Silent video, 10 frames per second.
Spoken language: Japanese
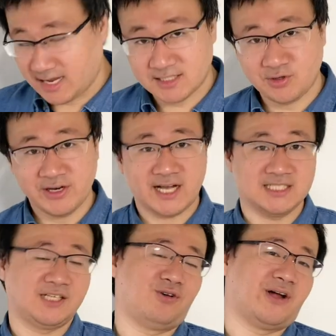はい。そんな
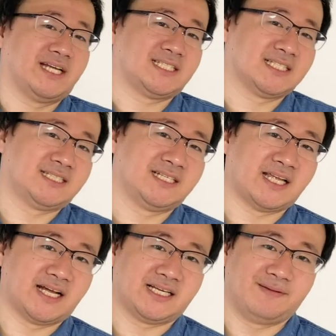感じで今日お話しさせてい
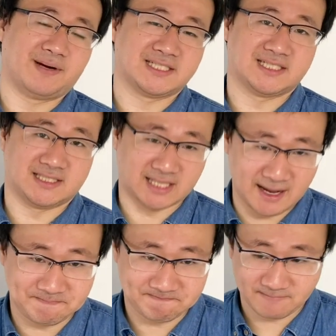ただきまし
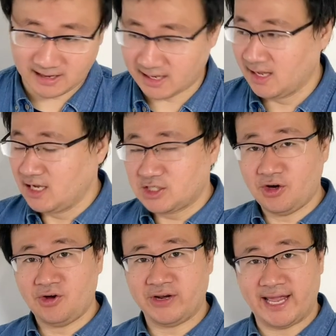た。はい。
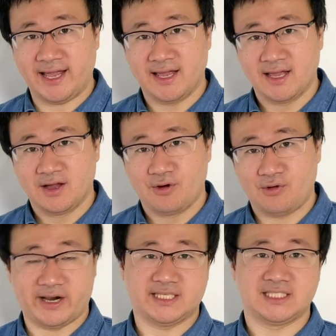今日ね、
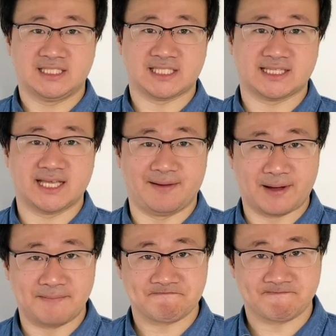お話しした
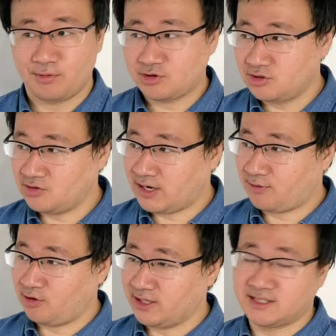テーマ。僕は
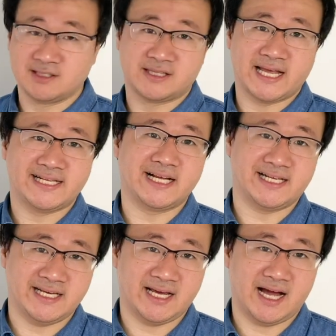これ定期
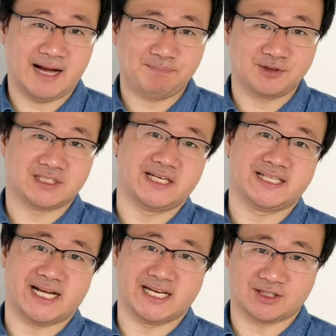的にアップしてい
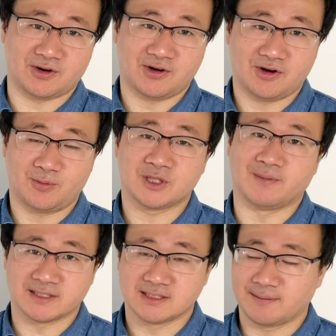きたいなと思っ
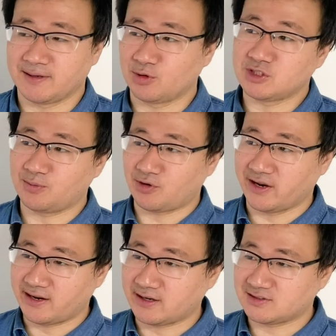てます。やっぱりどうしてもこ
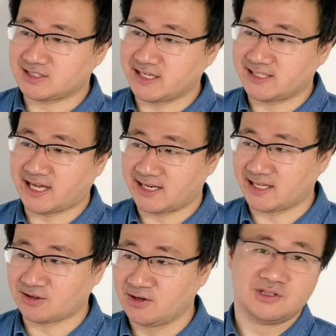れなくしていきたい
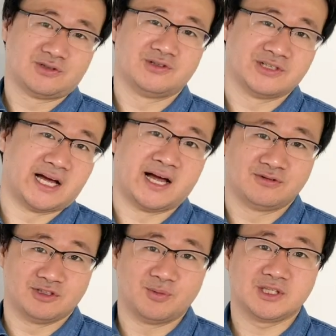なというふうな
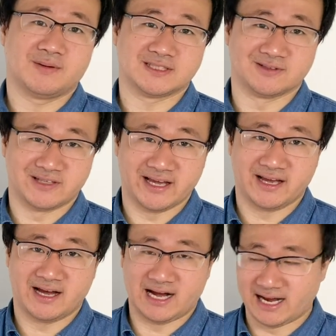風に思ってますので、
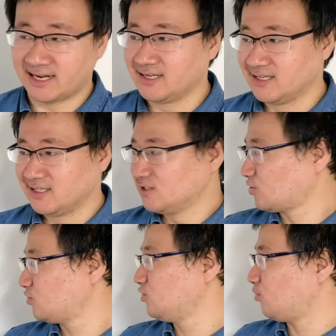はい。
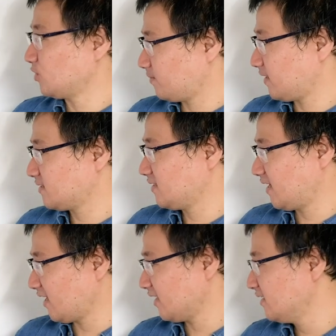そういうふうに思ってます。
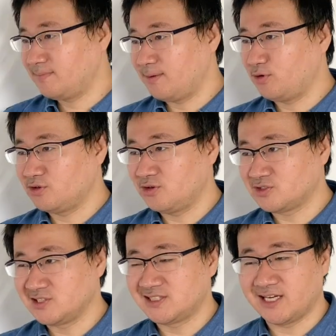はい。まあ僕の
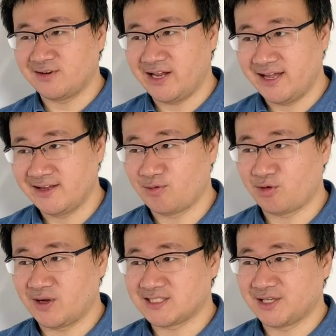ツイッターのね、
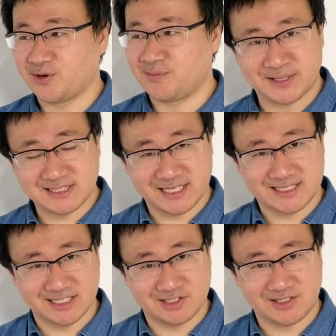フォロワーさんの松竹
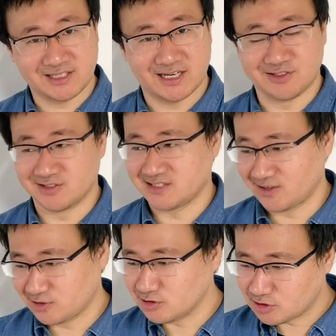さんという方がいるんです
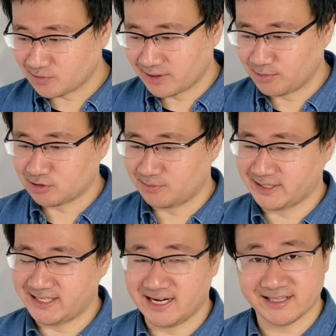けど、その人もね、僕とま
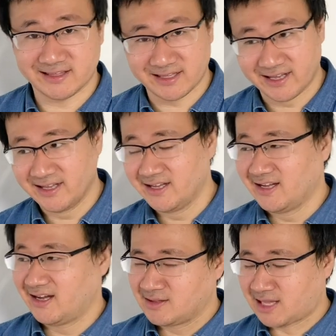あ気があって、
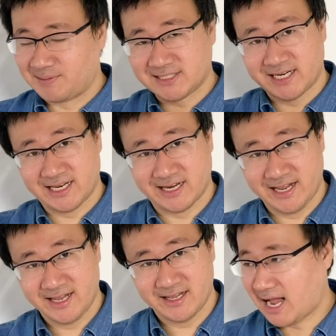騙されない
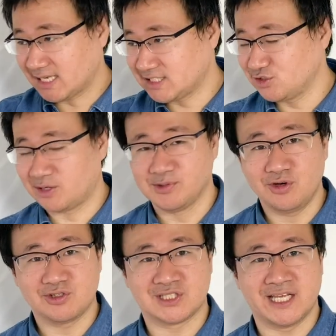ね、発信とかも
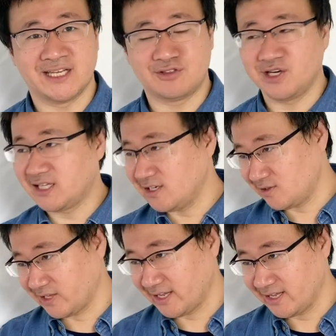よくしてくれてる
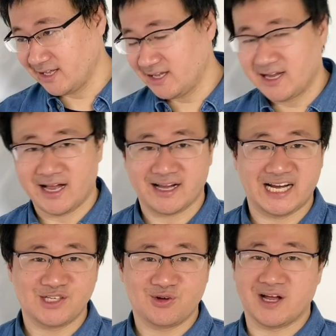ので、はい。
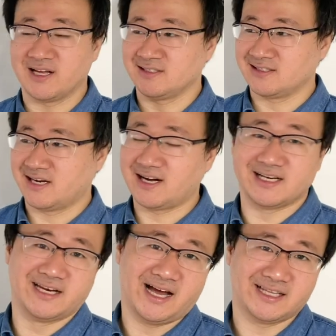概要欄なん
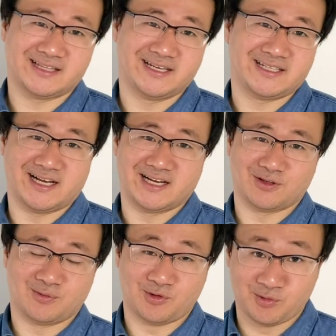かにね、貼っていきたいな
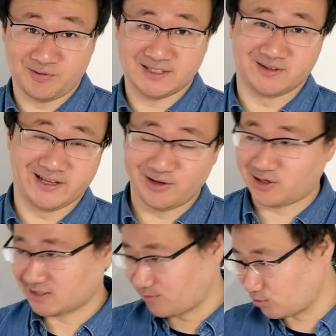と思いますので、よ
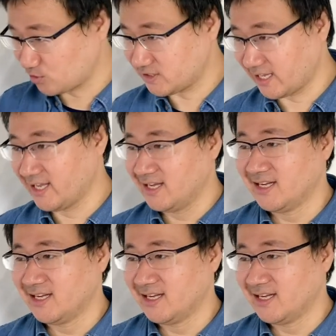かったらフォローして、